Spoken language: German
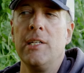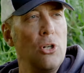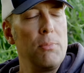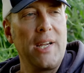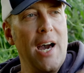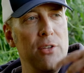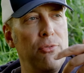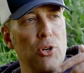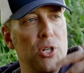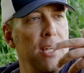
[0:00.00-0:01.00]
Ich konnte mir gar
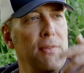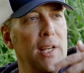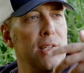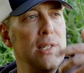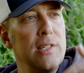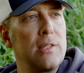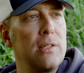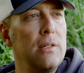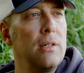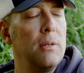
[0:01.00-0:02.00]
nicht vorstellen, wie das
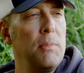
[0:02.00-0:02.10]
ist,